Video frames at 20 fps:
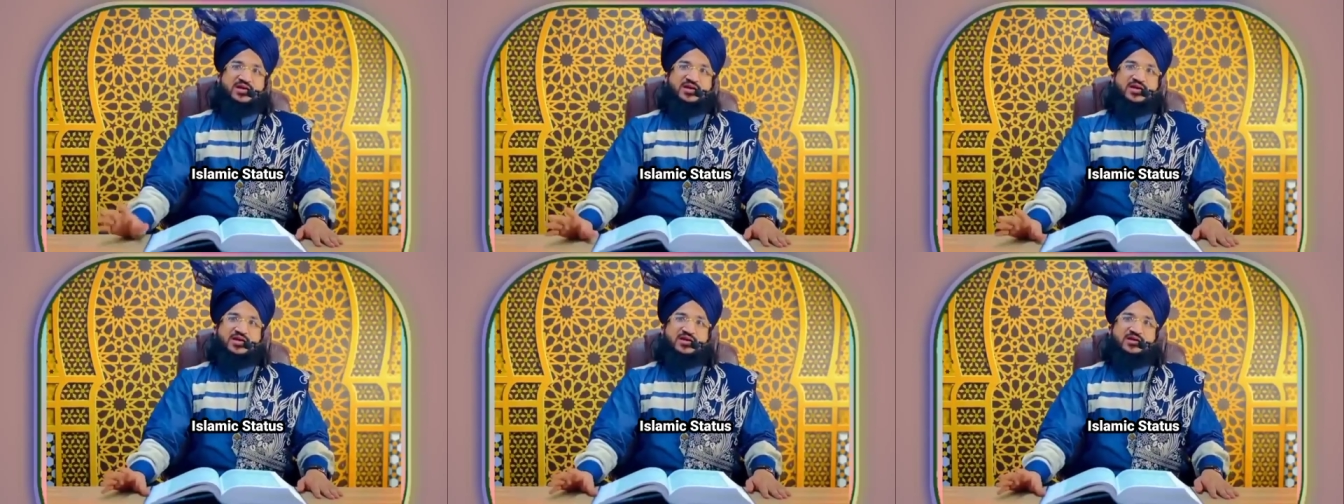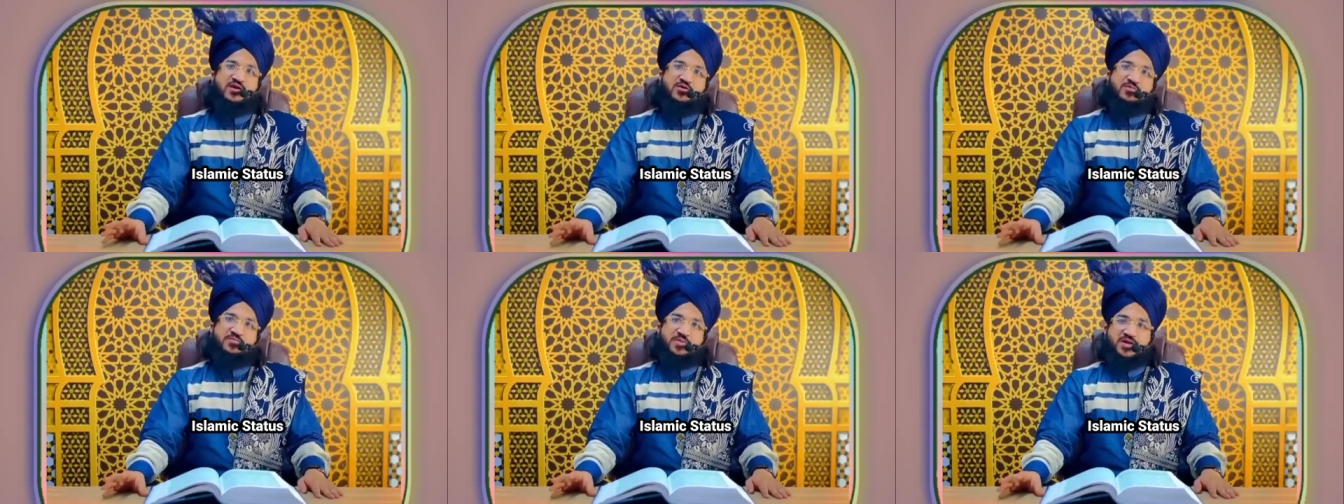कर
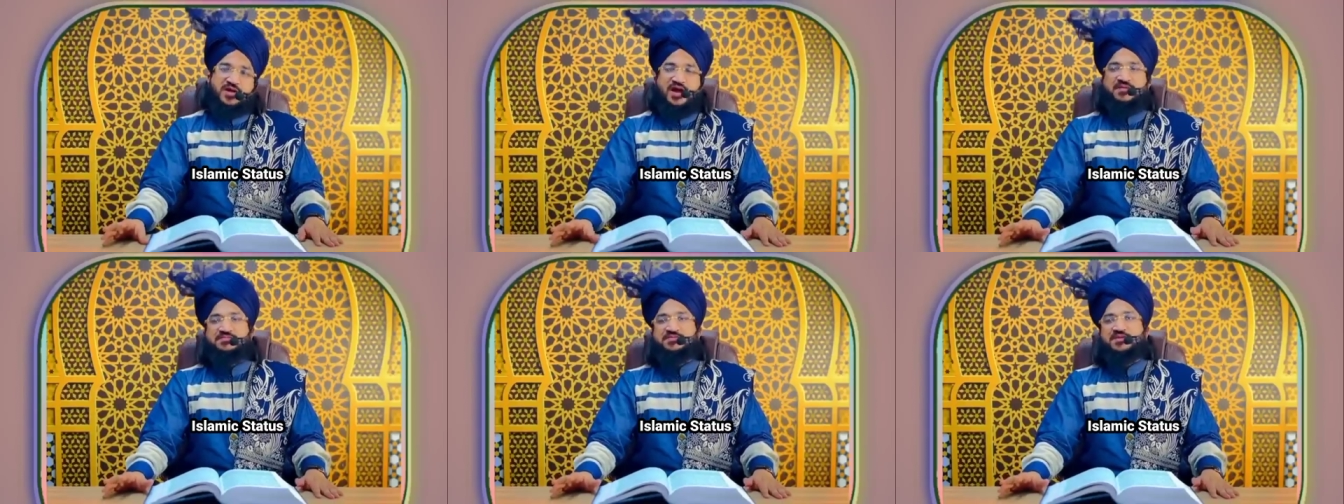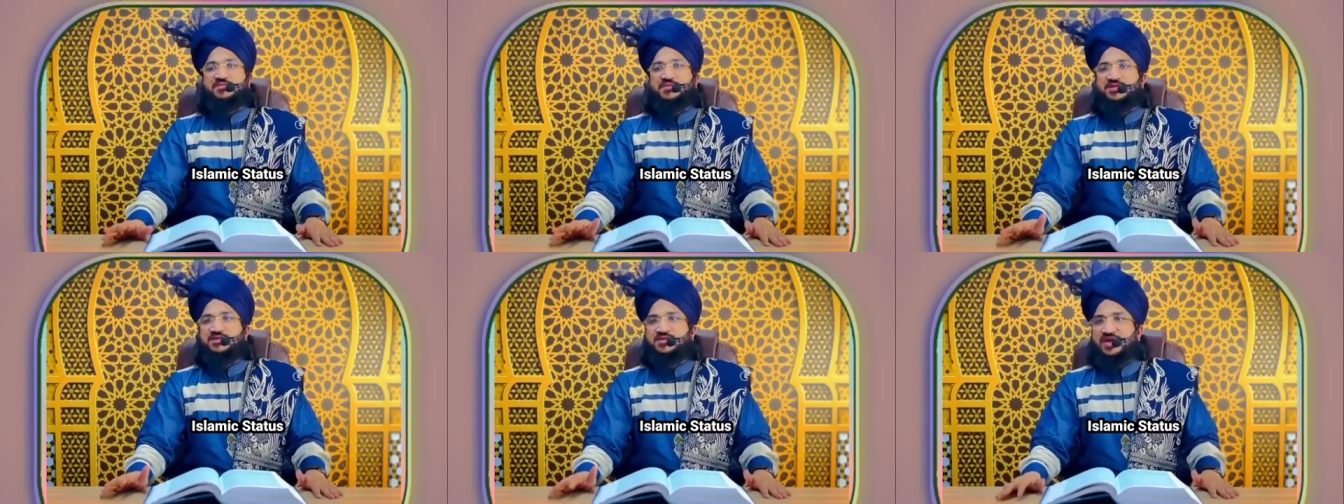लें और फिर आप
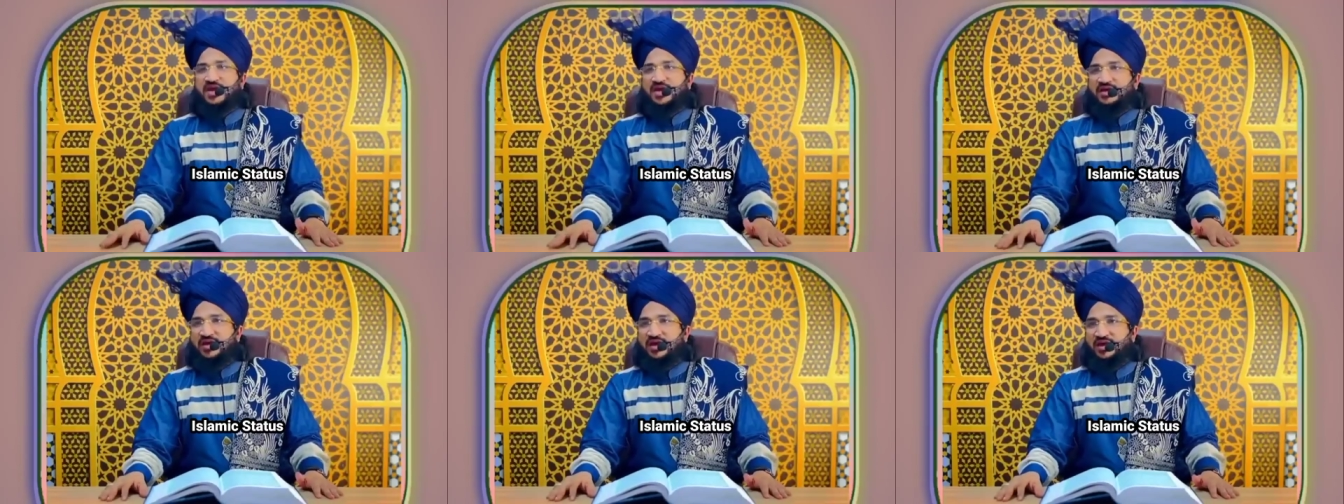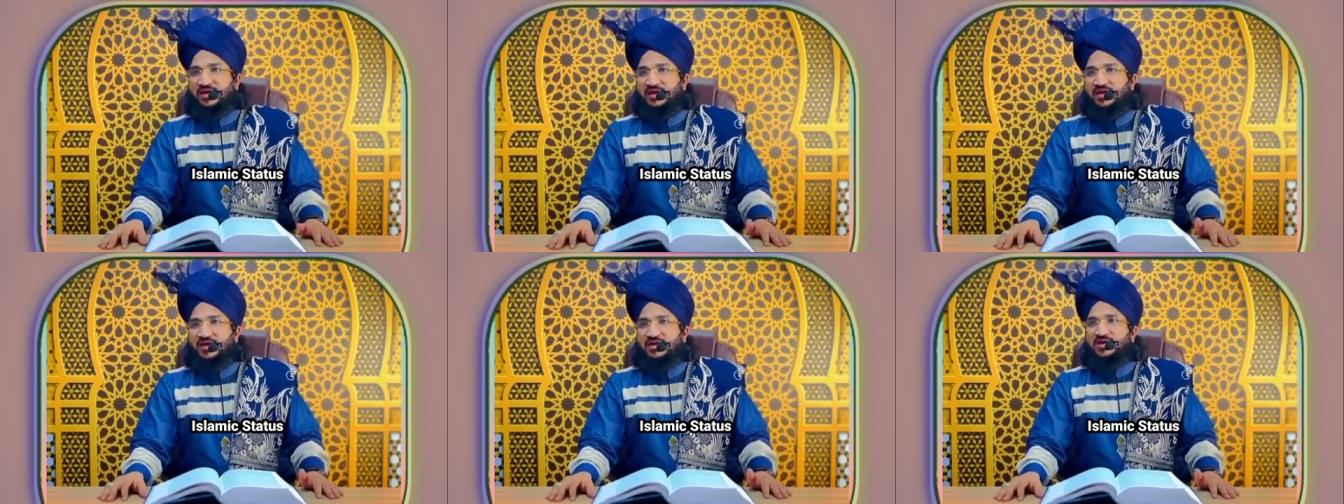समझ
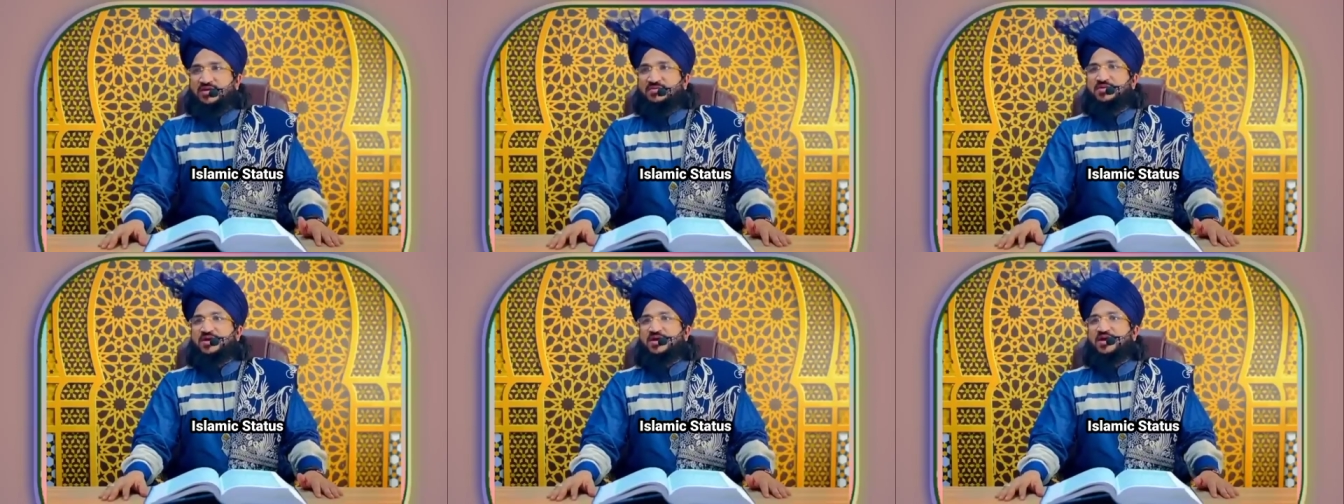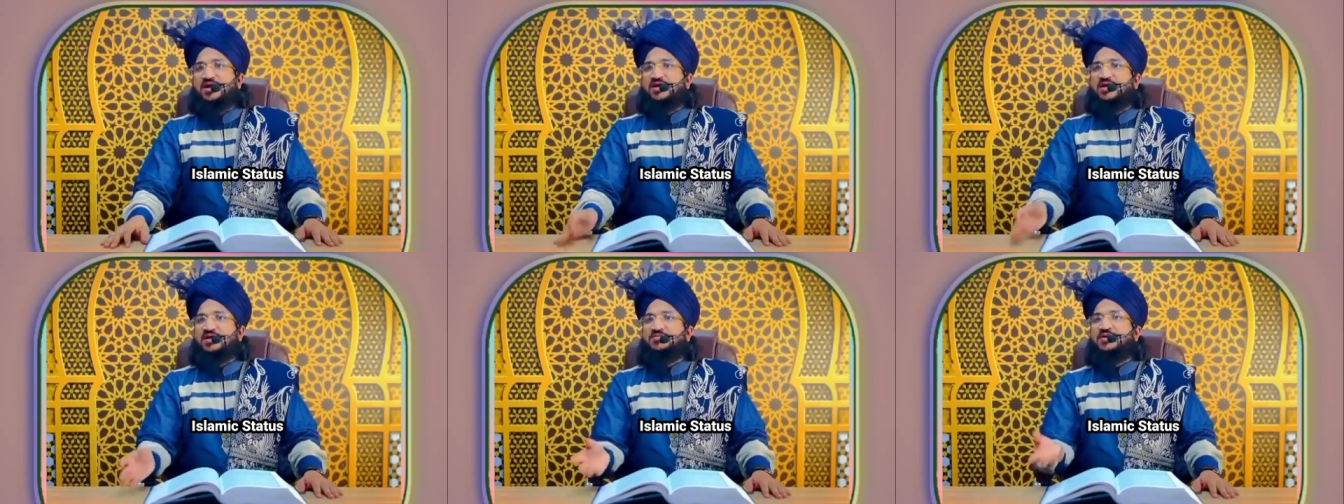जाएंगे कि
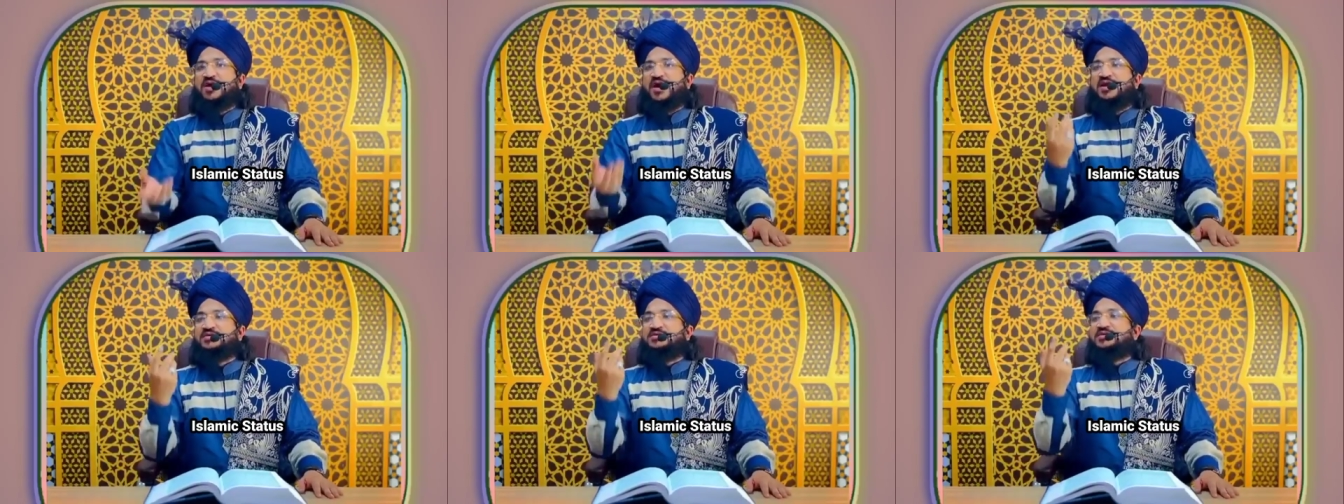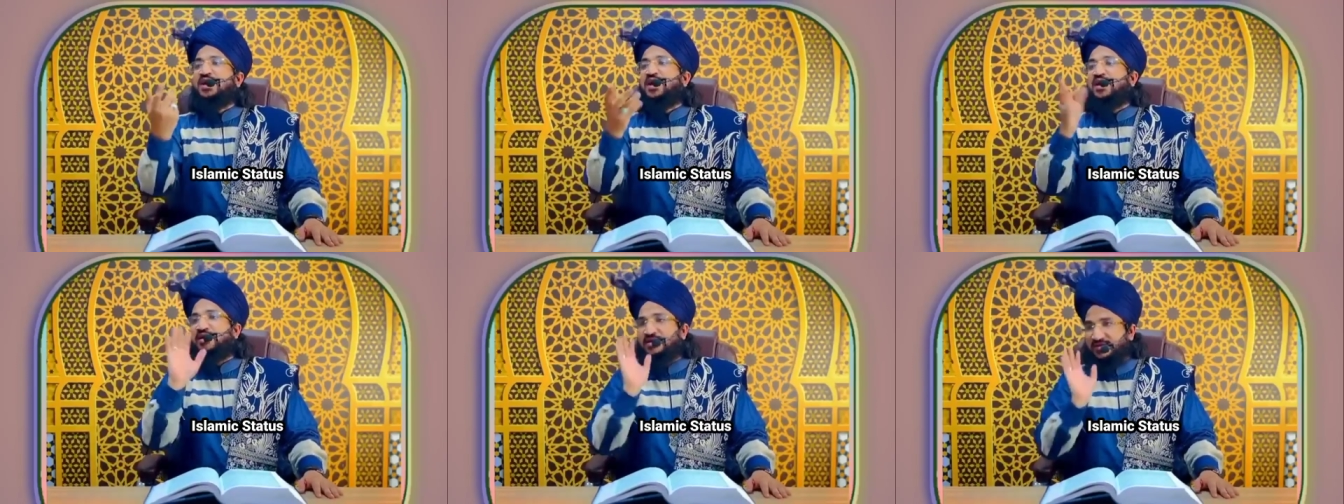मेरा रब
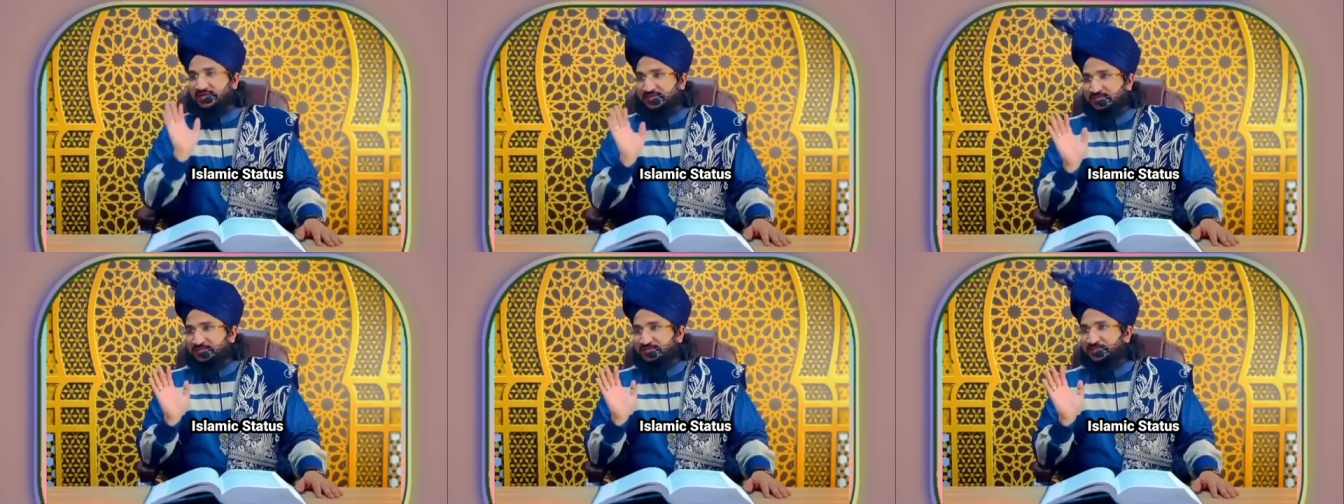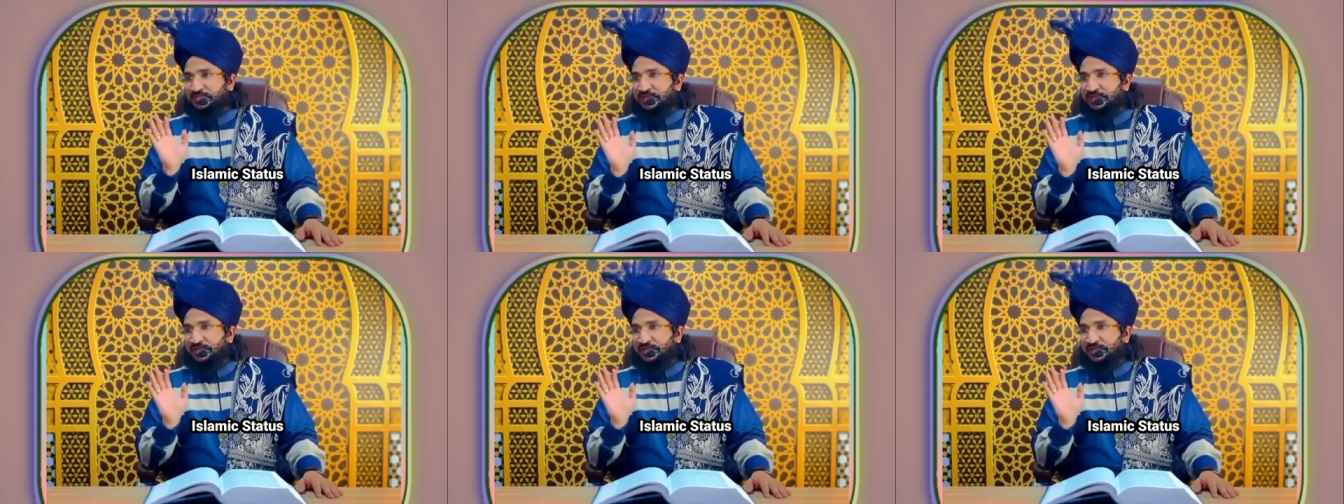ऐसा है